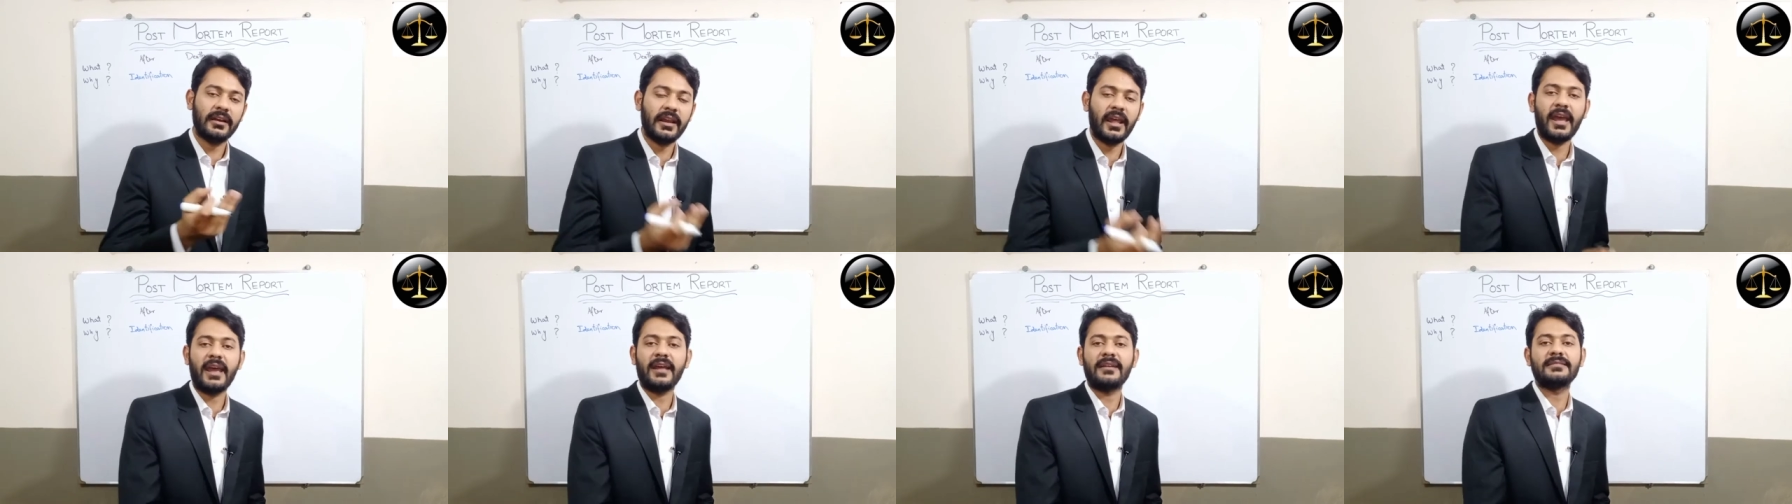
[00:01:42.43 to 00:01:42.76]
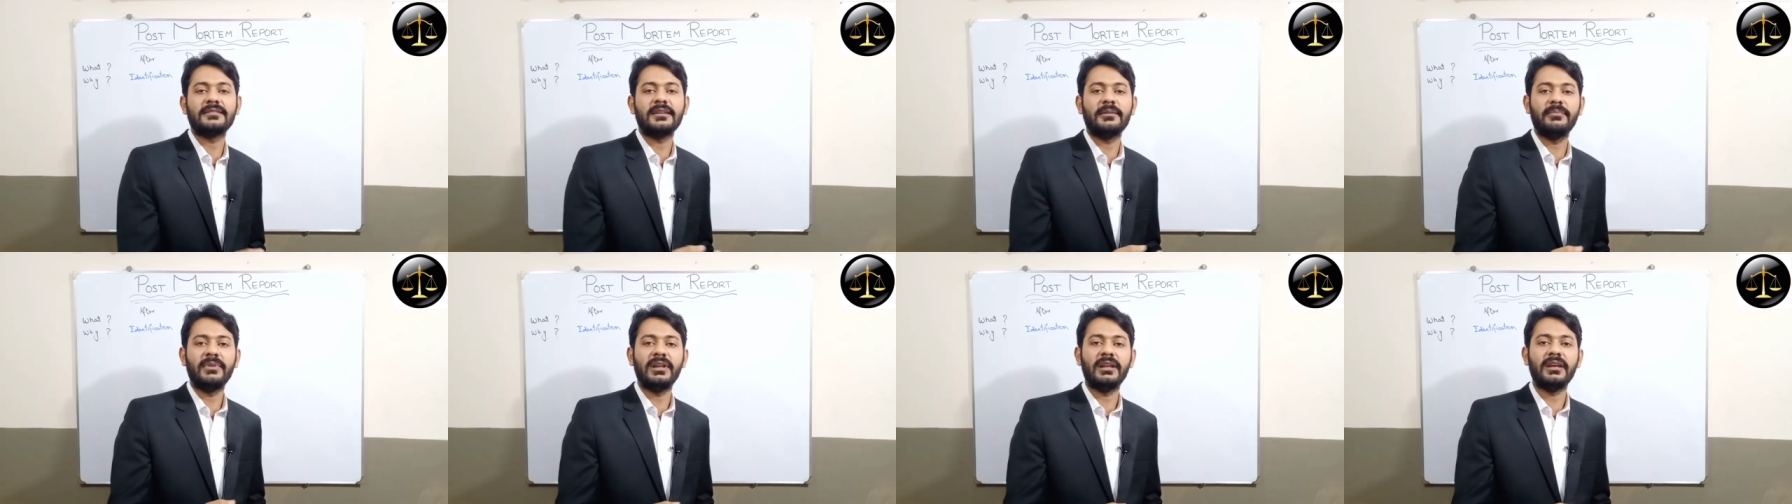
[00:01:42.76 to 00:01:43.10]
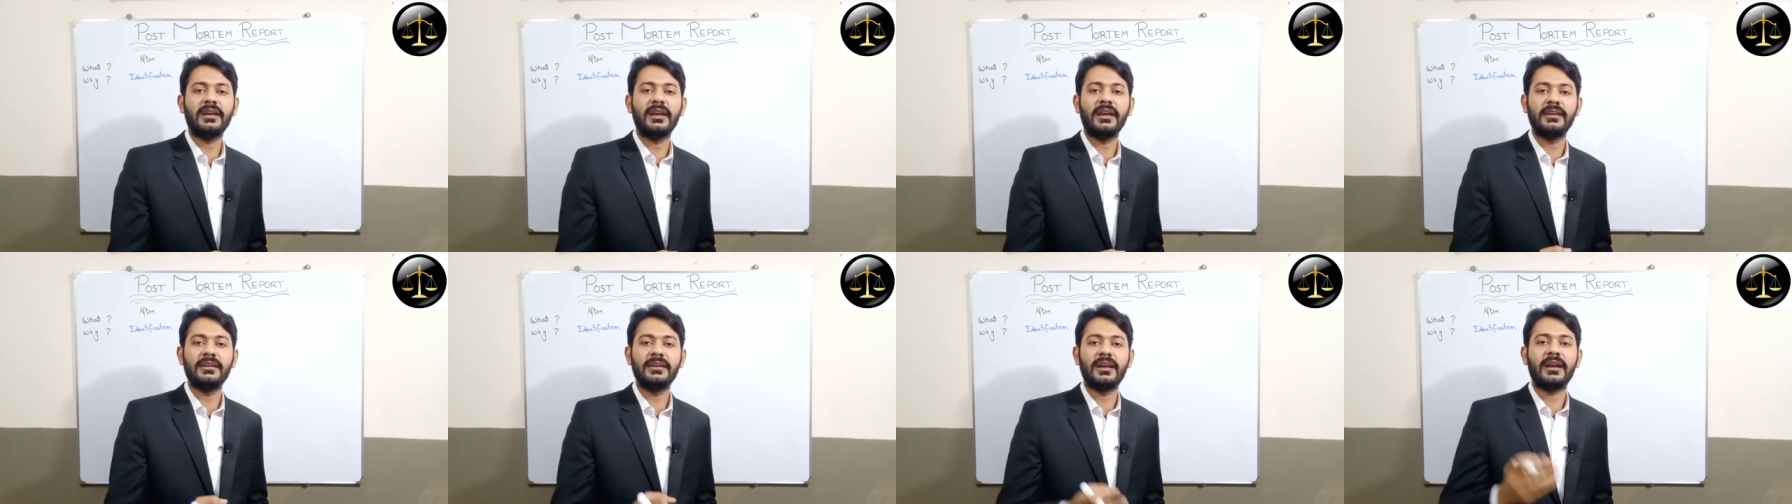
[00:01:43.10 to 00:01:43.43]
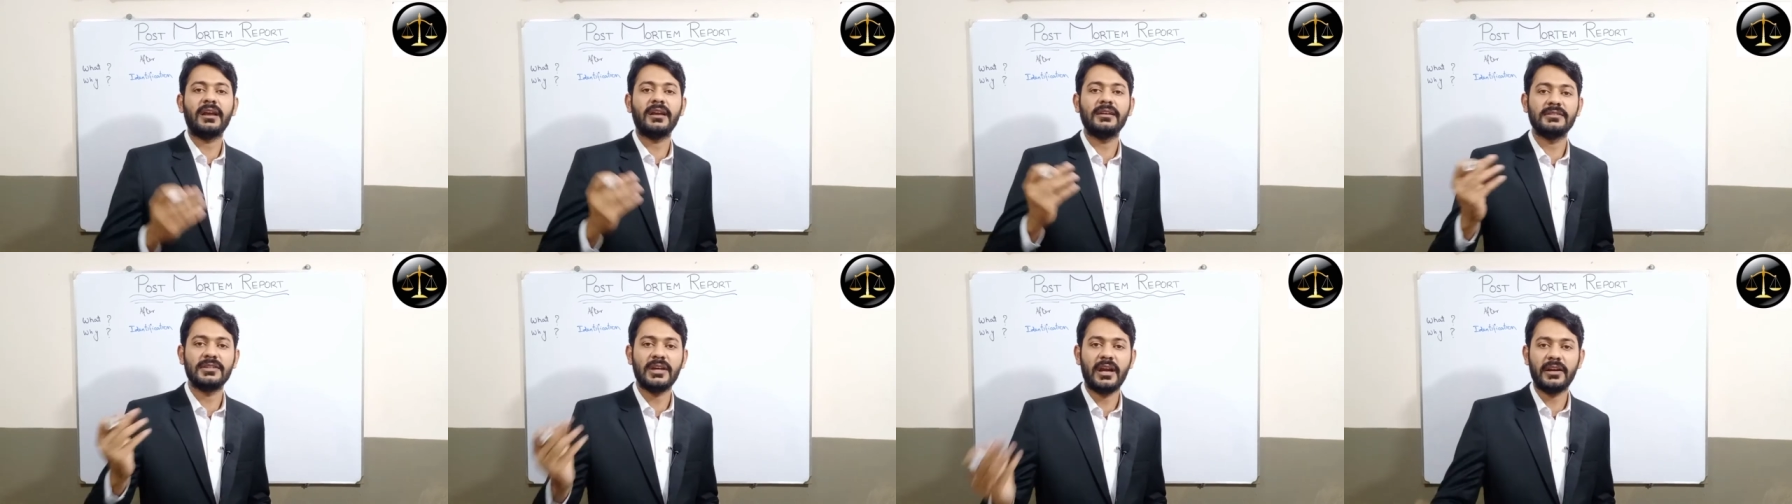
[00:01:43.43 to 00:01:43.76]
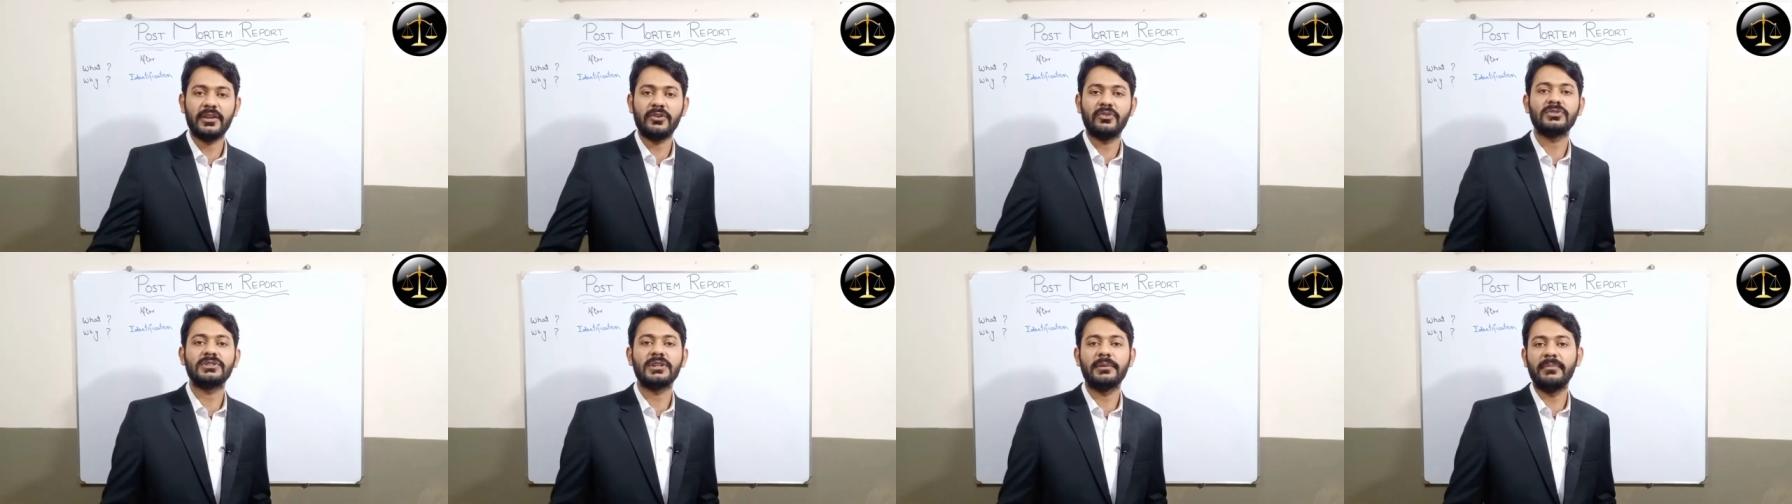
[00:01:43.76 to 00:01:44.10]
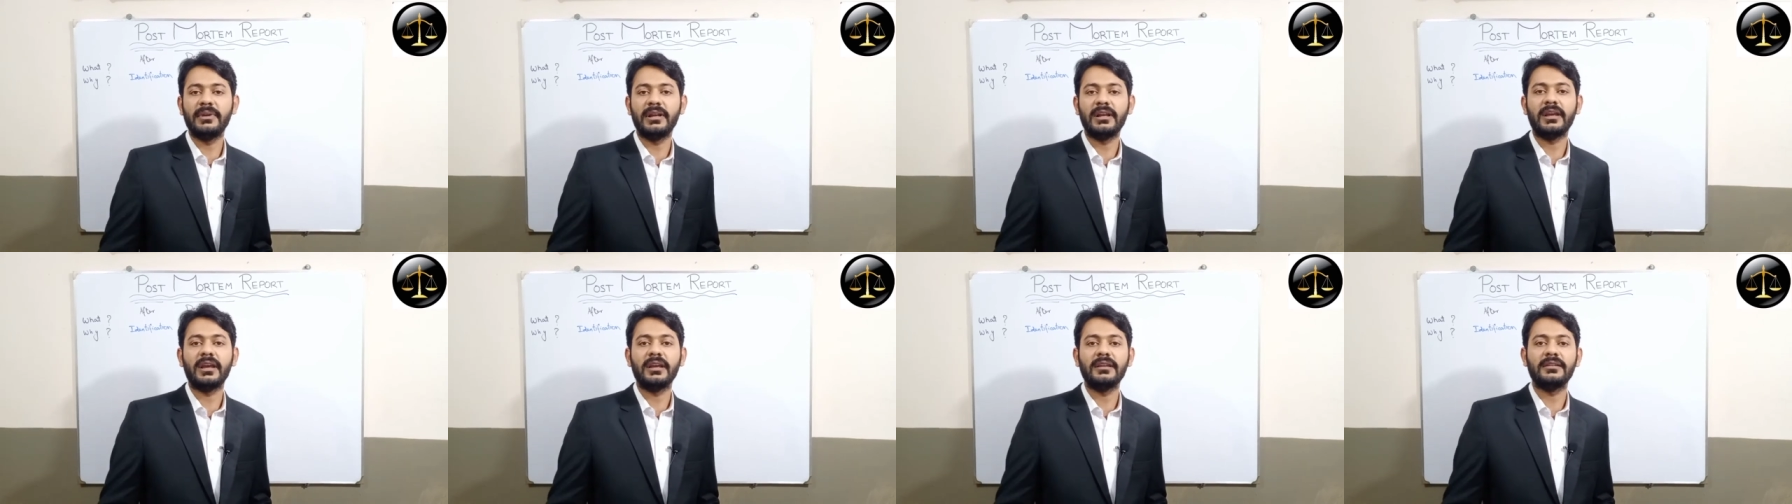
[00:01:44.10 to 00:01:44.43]
नहर से मिल गई या कहीं झाड़ियों से
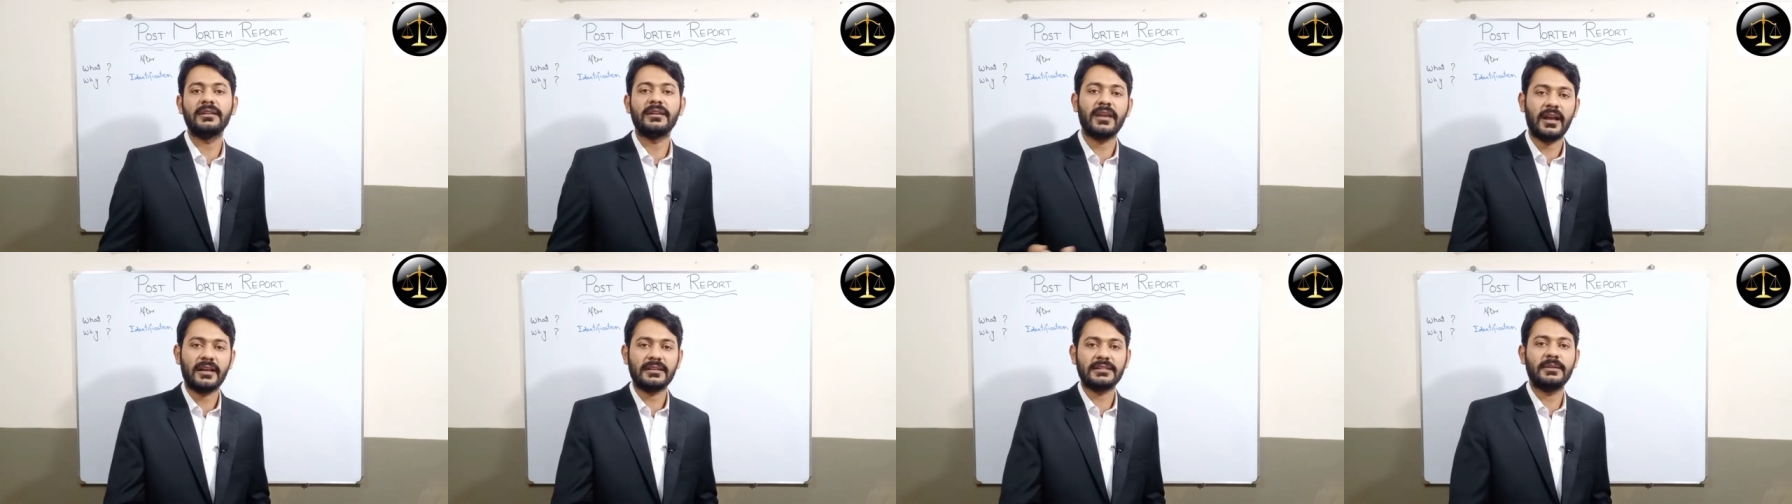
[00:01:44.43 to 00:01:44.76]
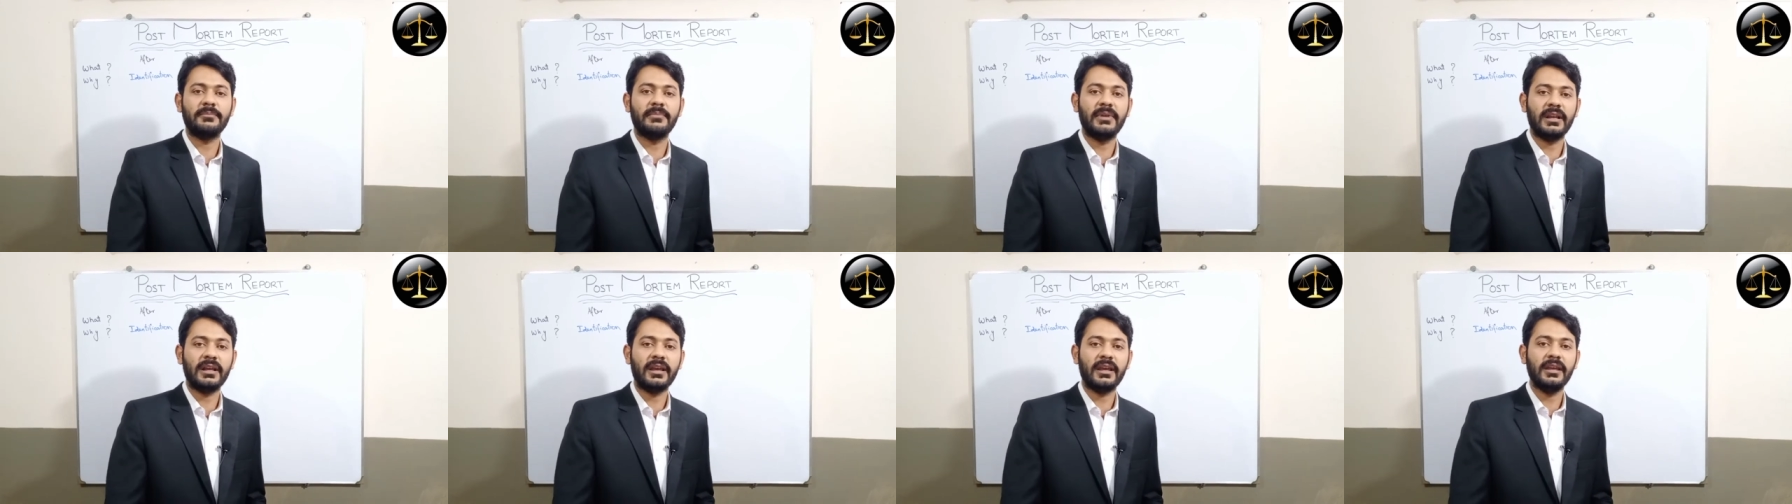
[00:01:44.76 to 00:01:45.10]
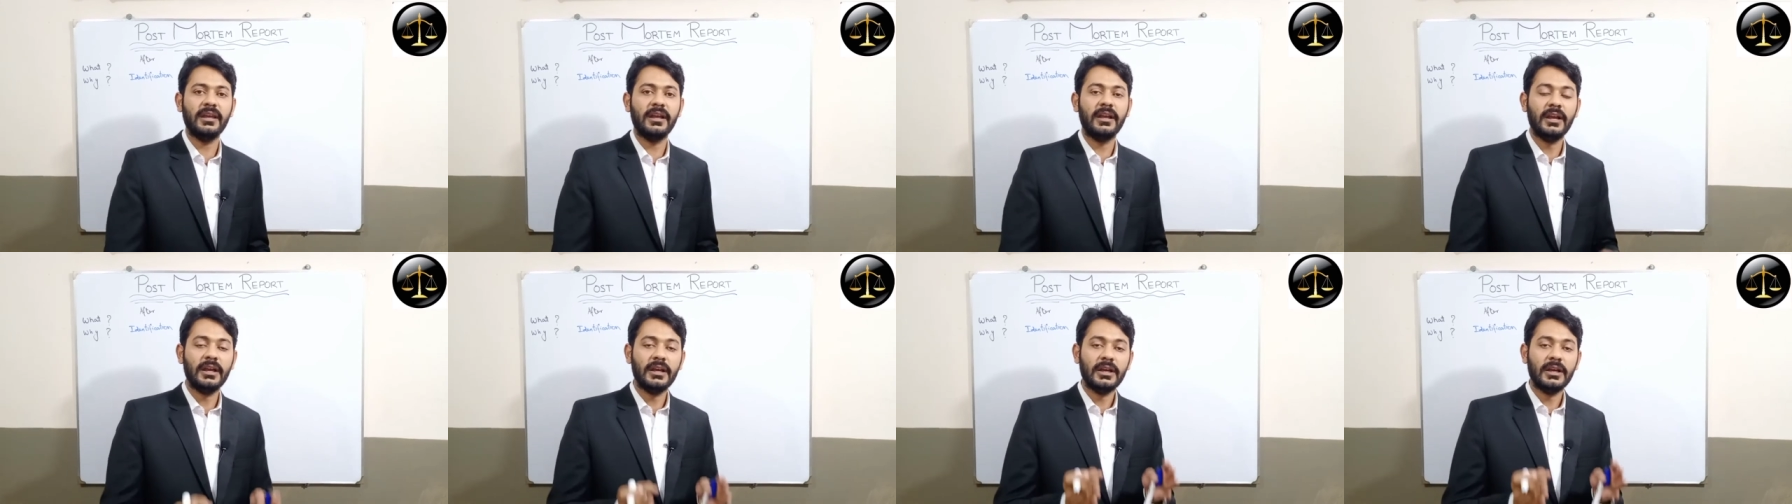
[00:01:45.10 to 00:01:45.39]
मिल गई दरिया से मिल गई